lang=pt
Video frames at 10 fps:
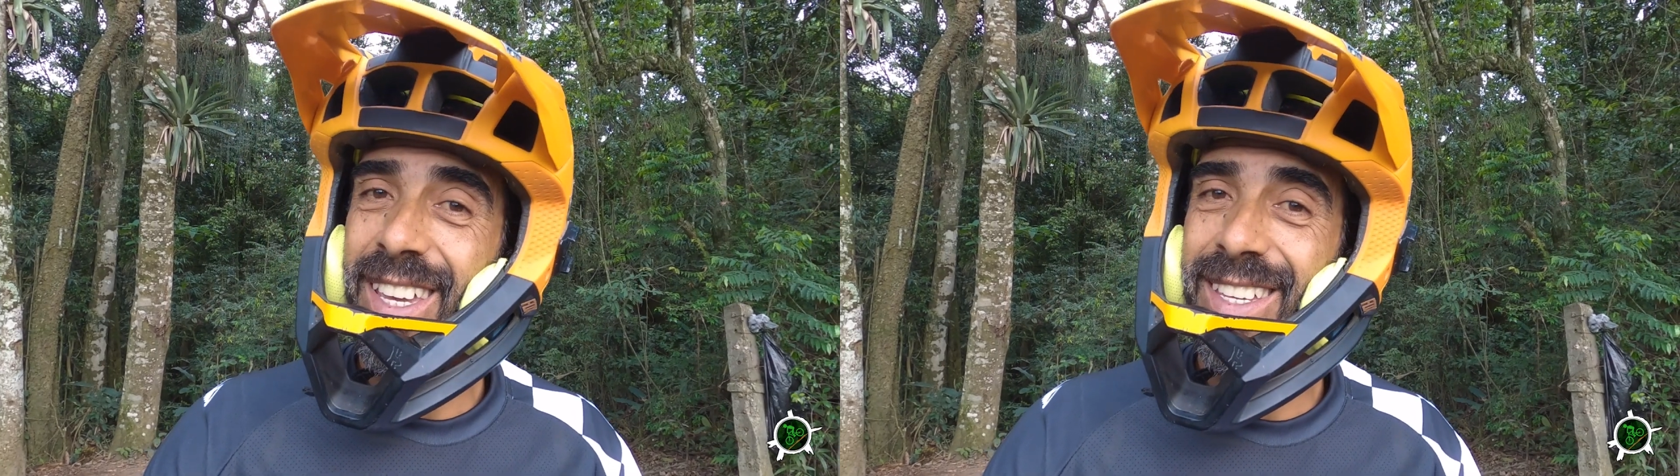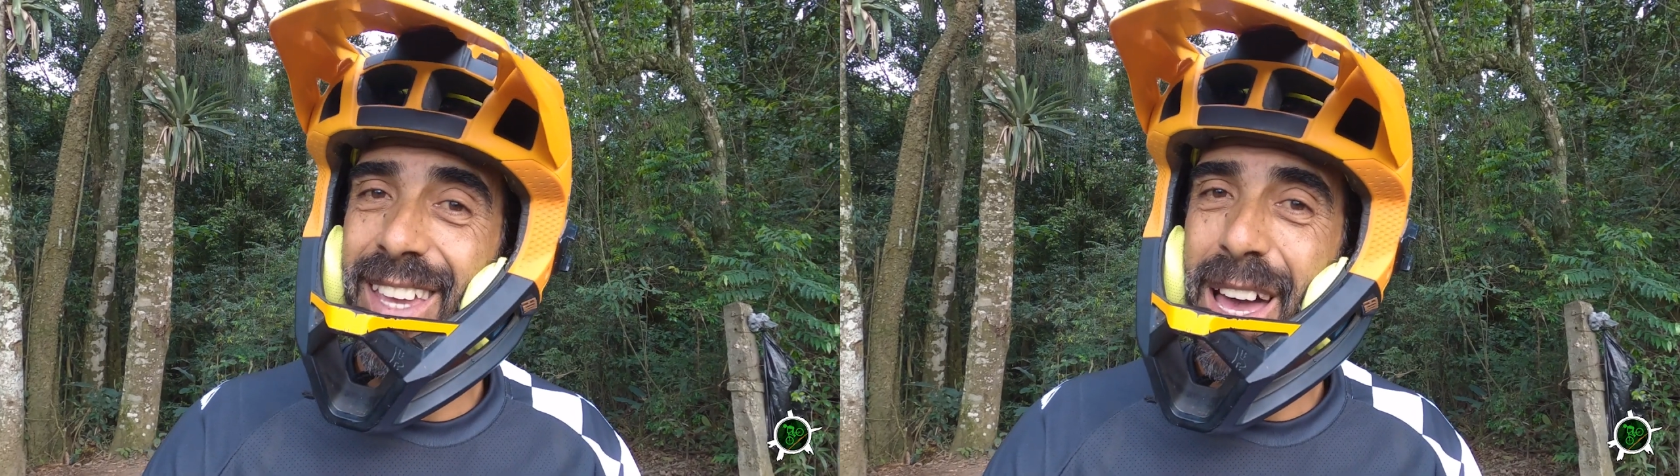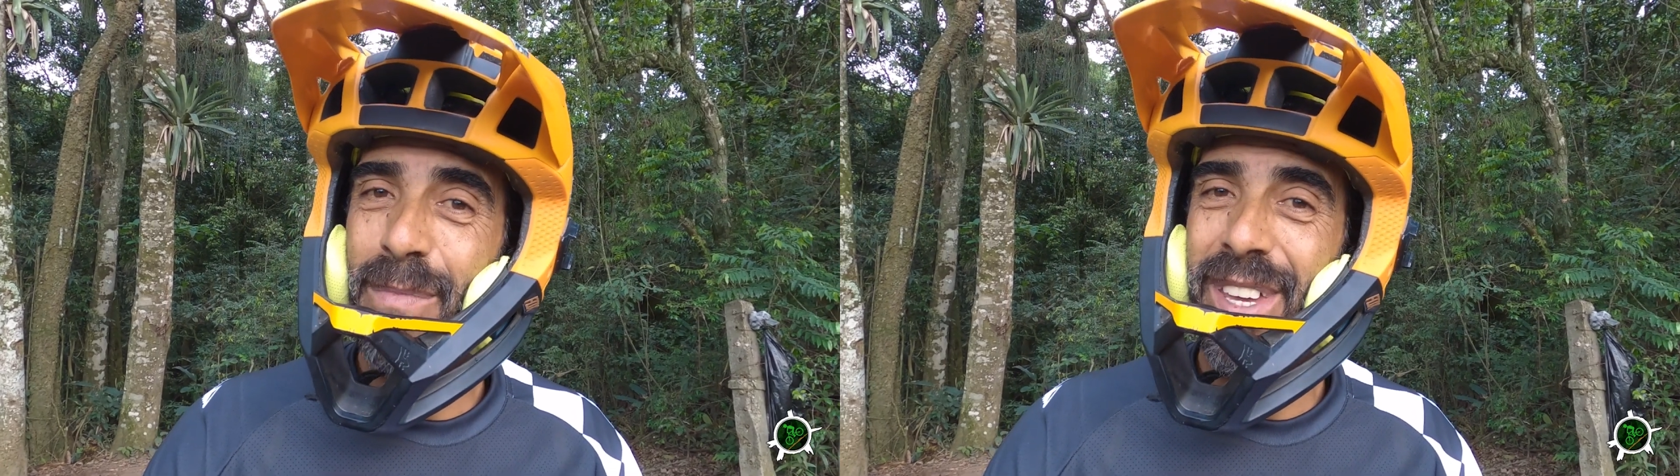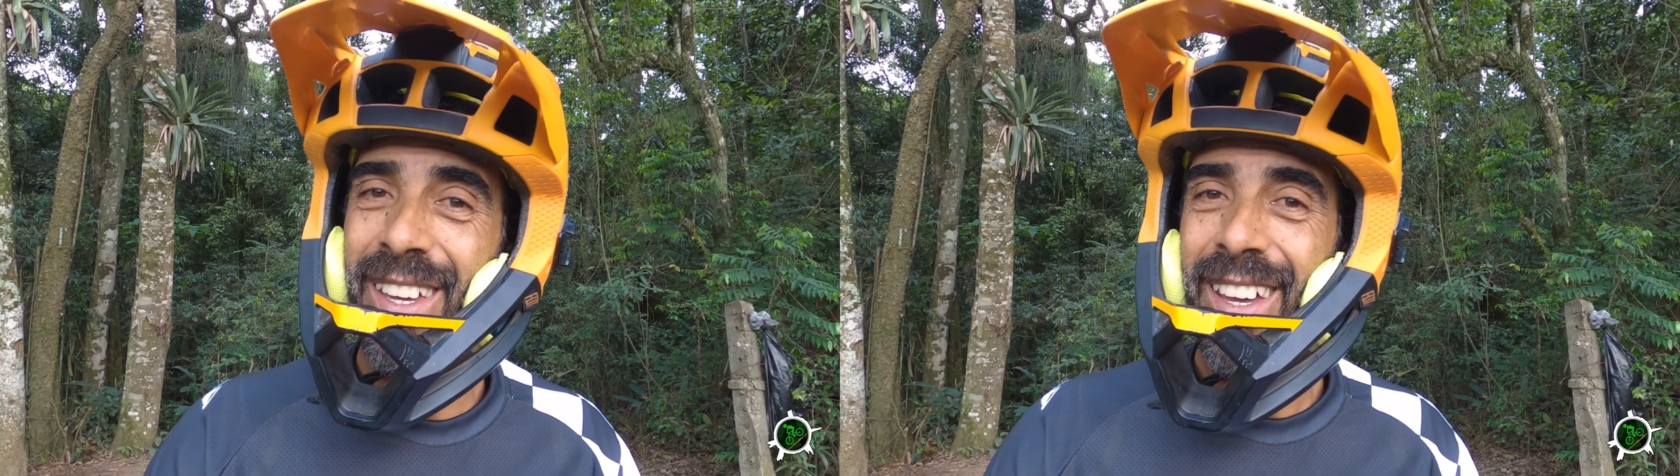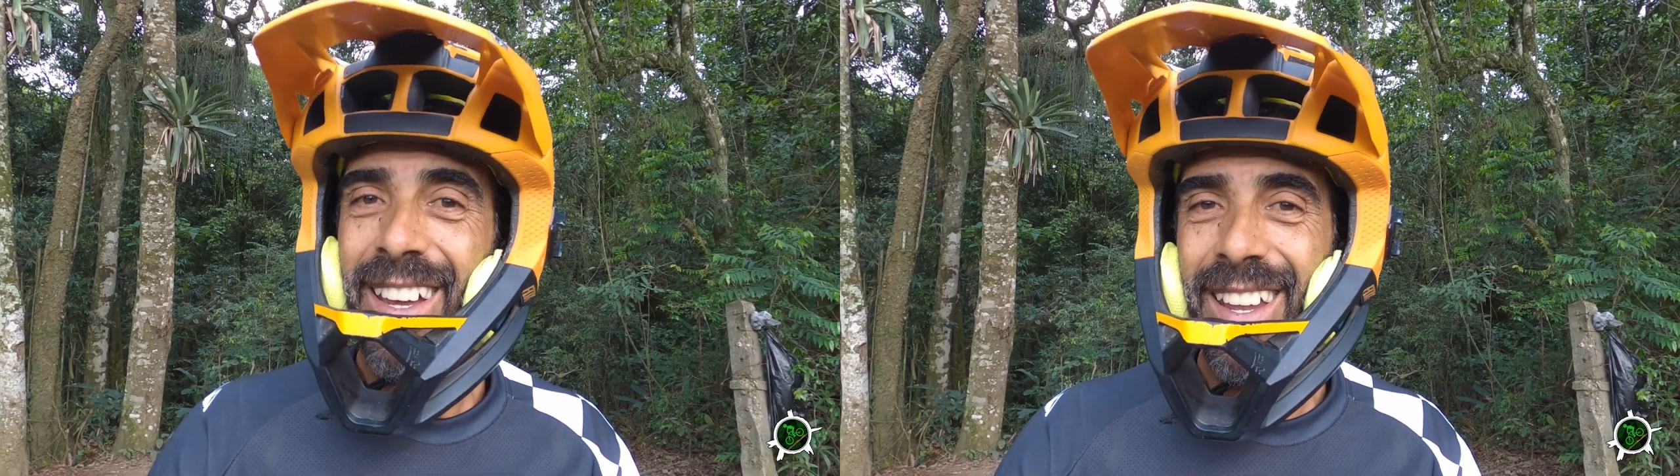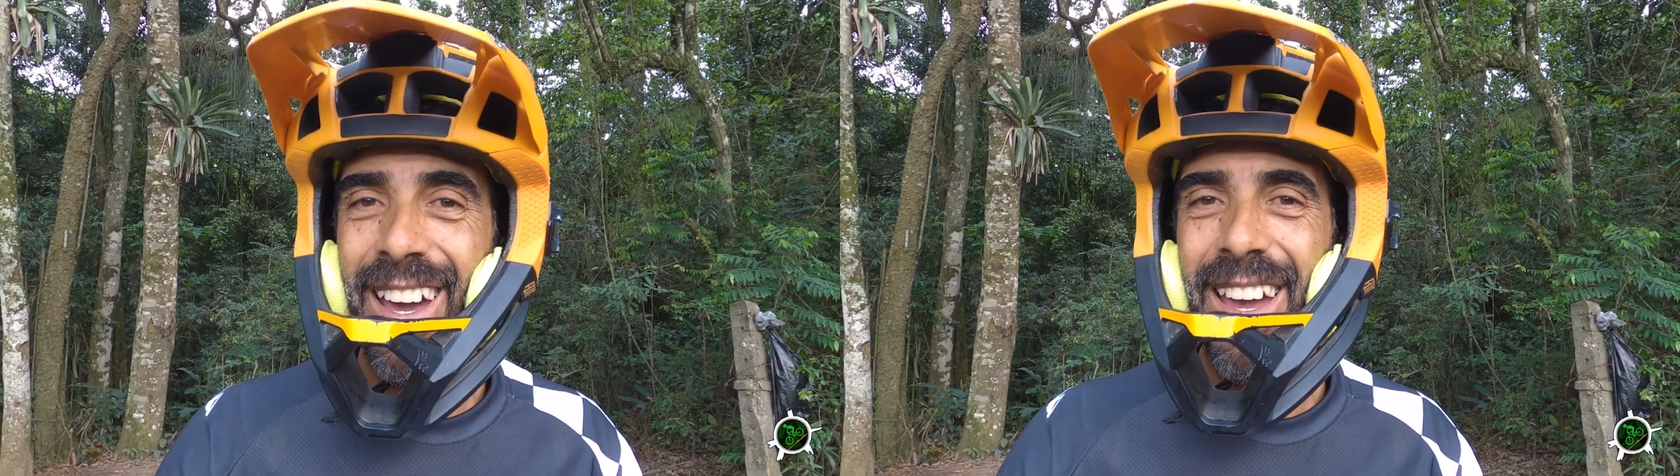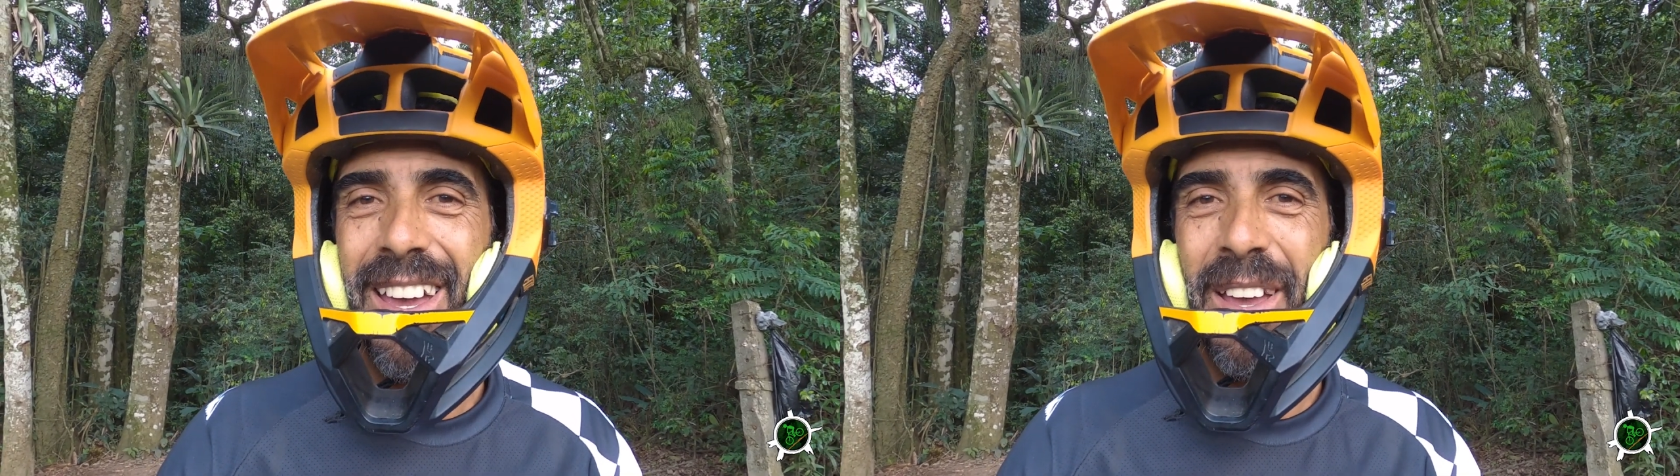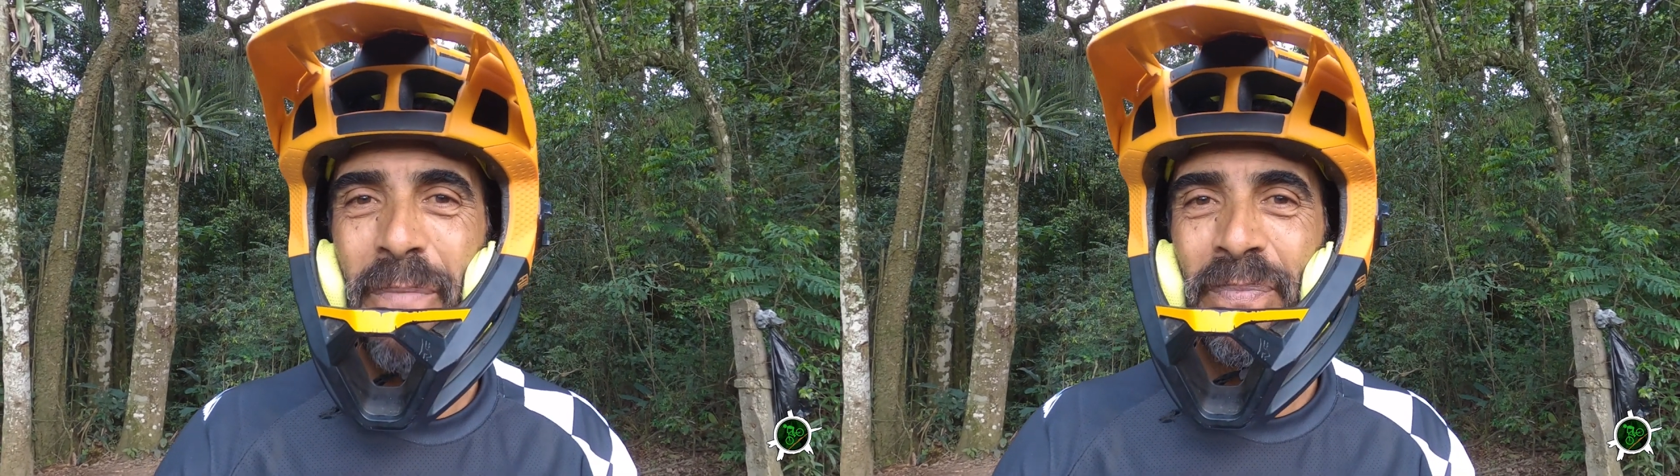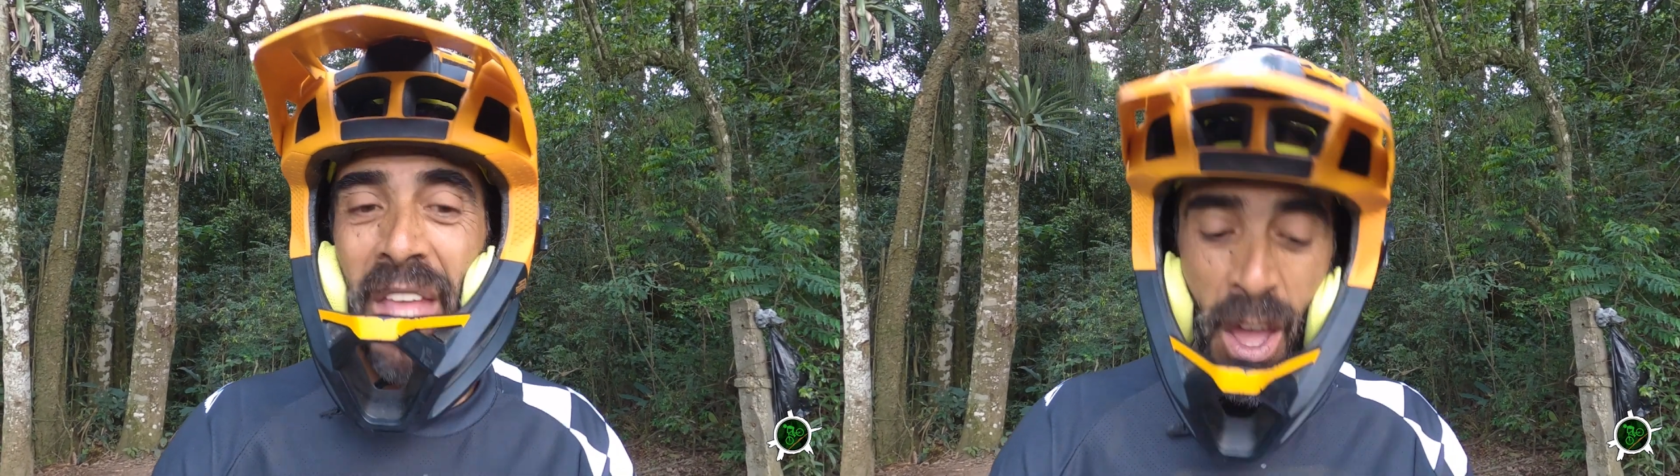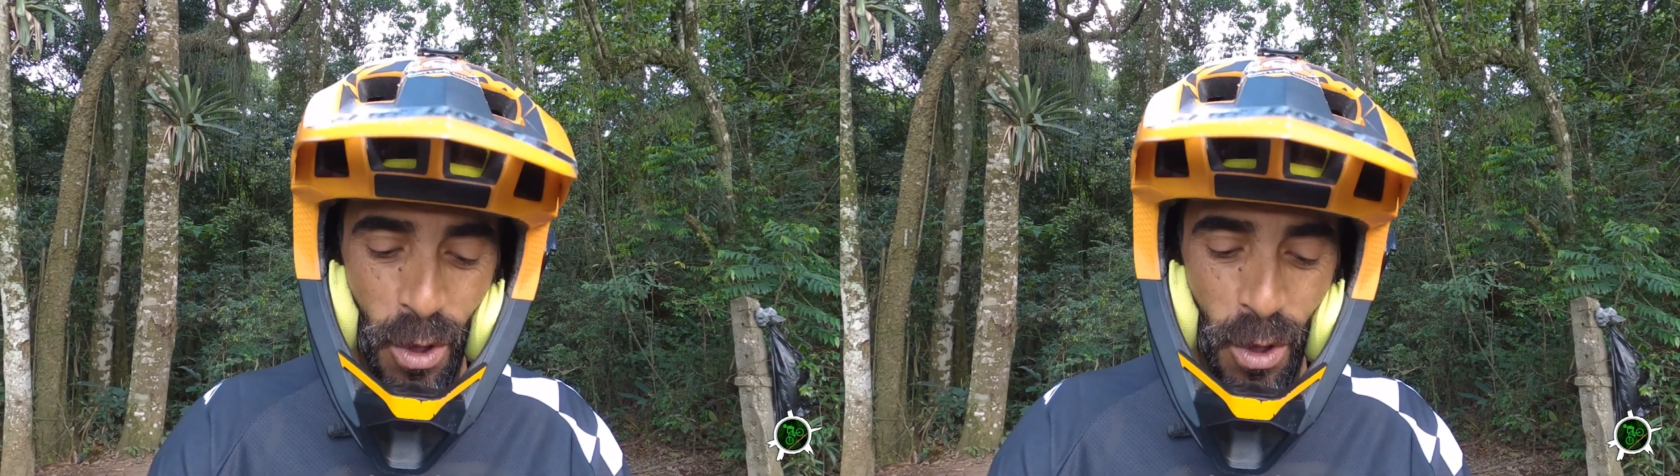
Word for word: quem sabe. E hoje é né? o dia, né?